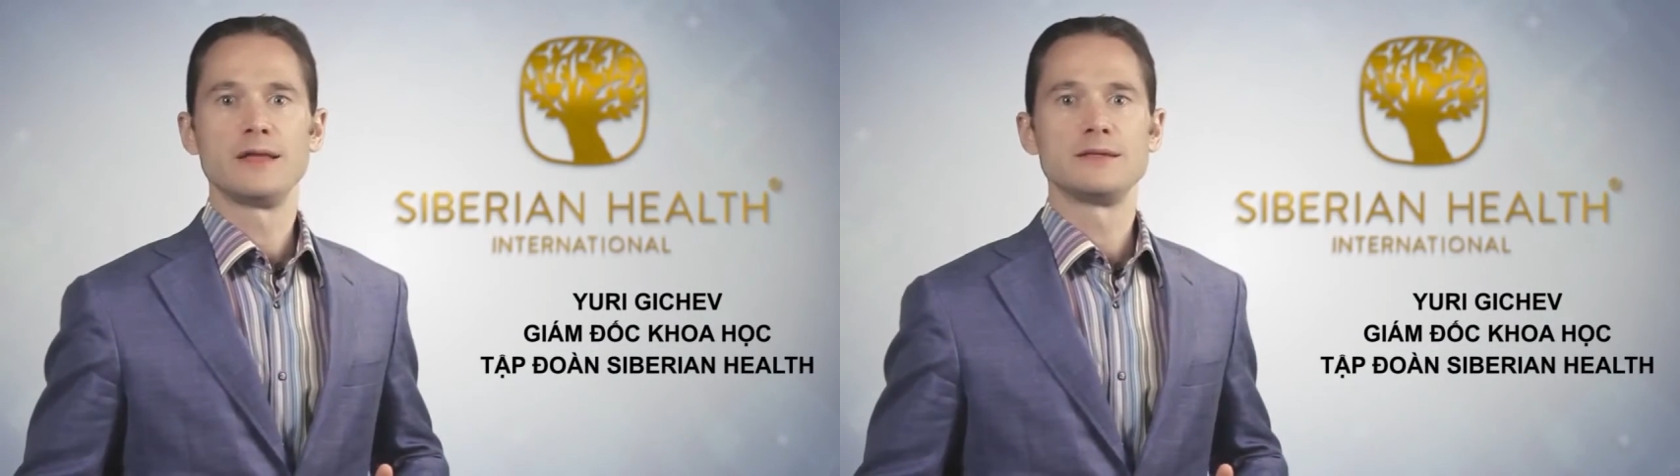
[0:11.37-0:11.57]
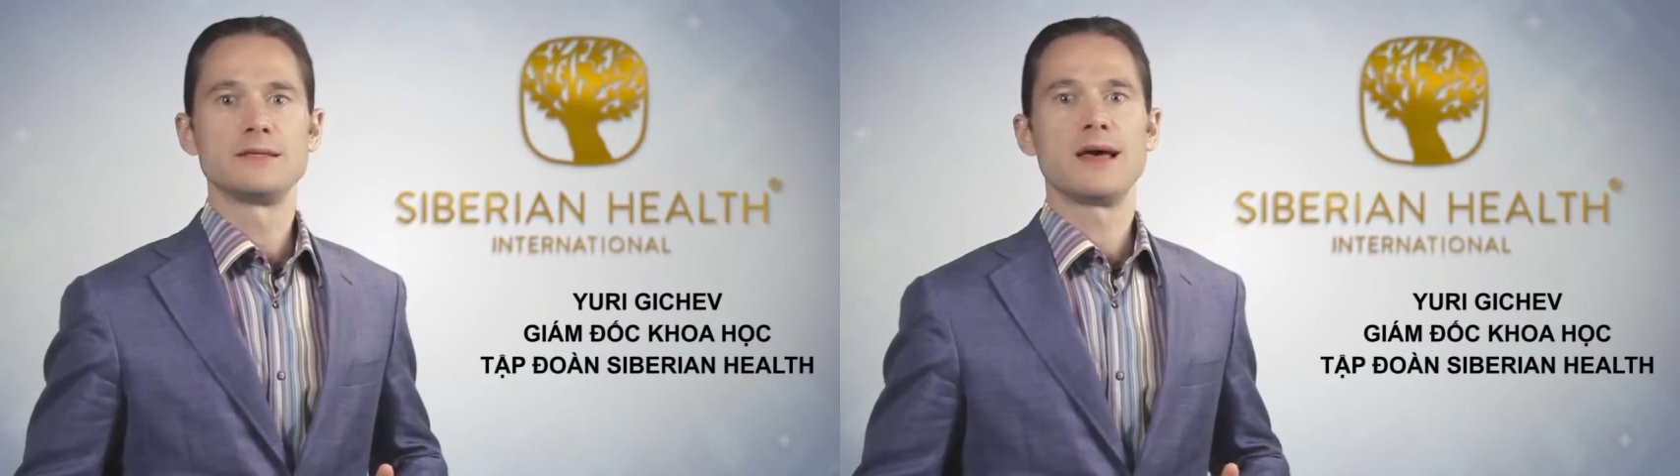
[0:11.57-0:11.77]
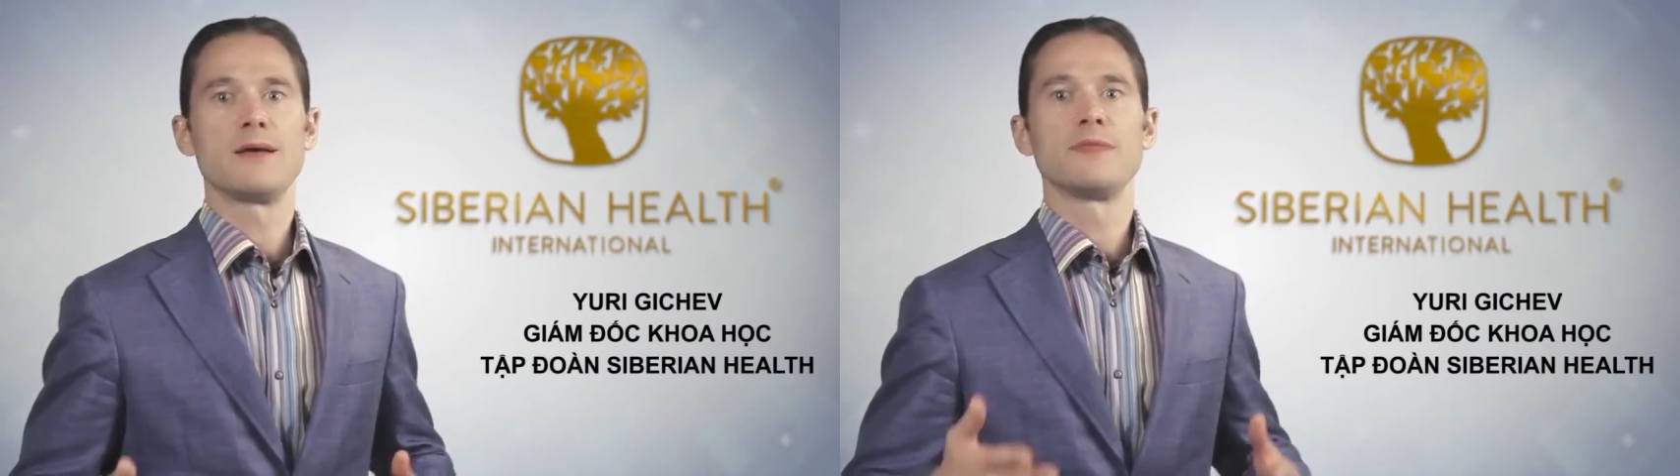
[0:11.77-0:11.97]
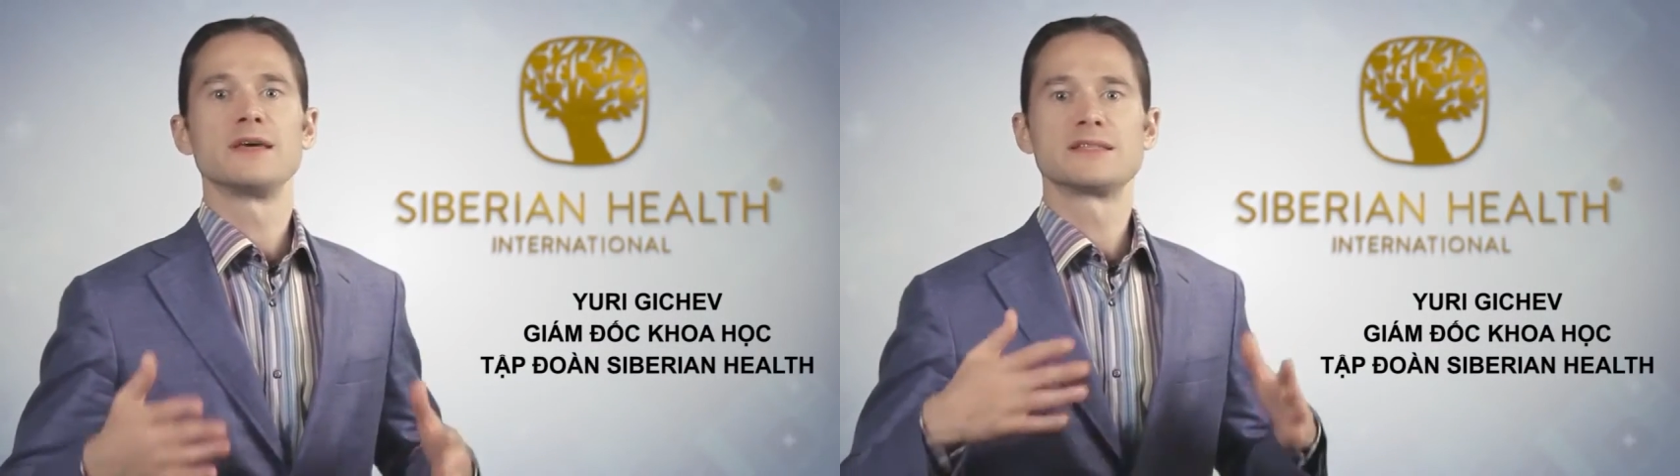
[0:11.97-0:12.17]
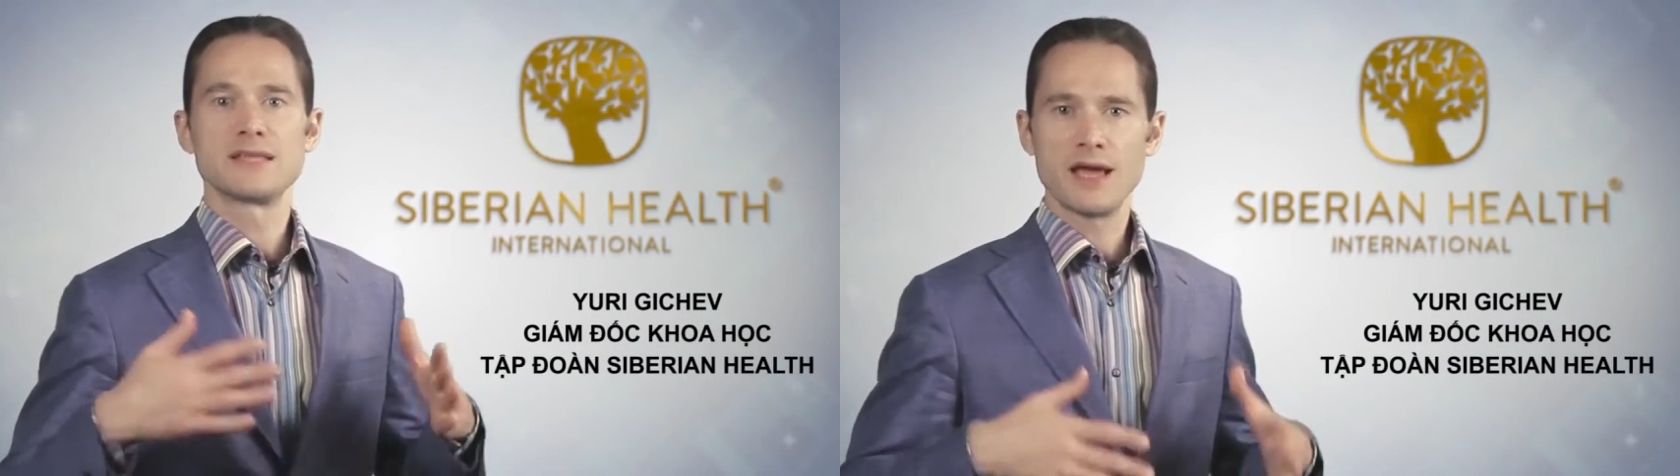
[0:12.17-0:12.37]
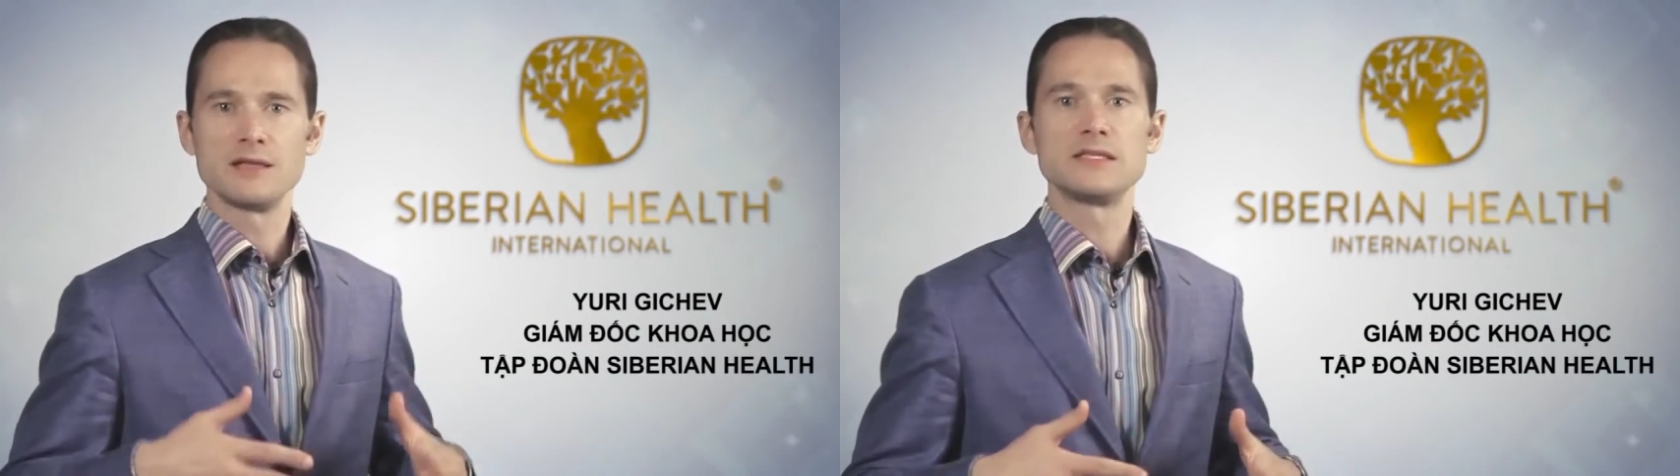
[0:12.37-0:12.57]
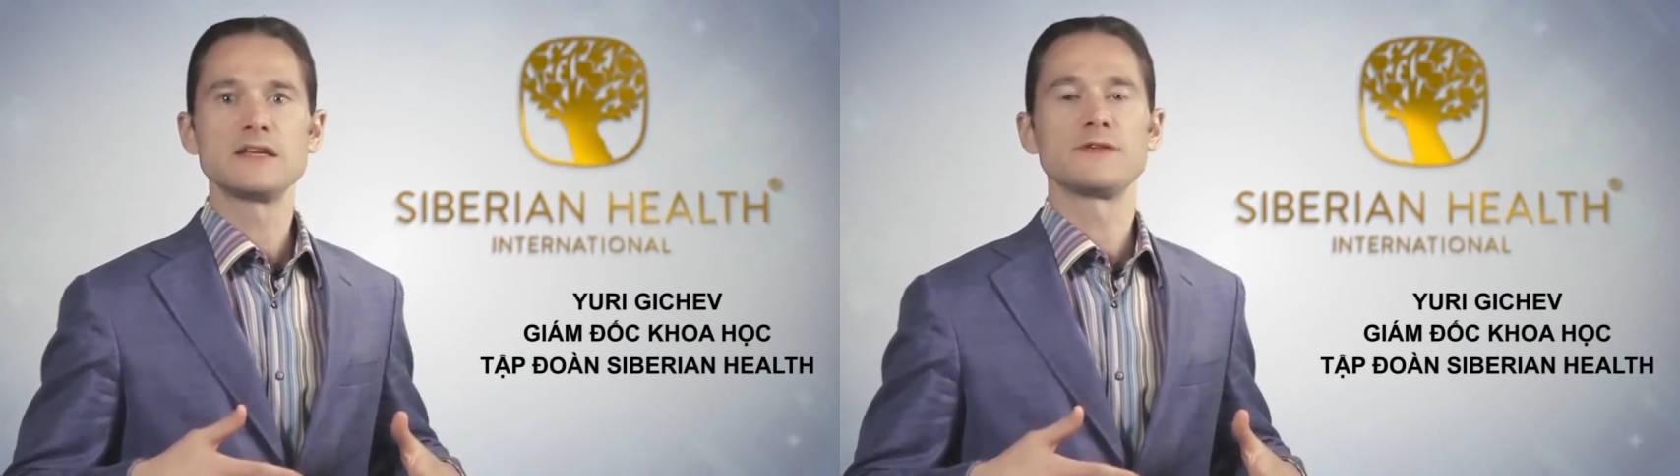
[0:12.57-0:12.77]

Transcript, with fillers: Giám đốc khoa học của Tập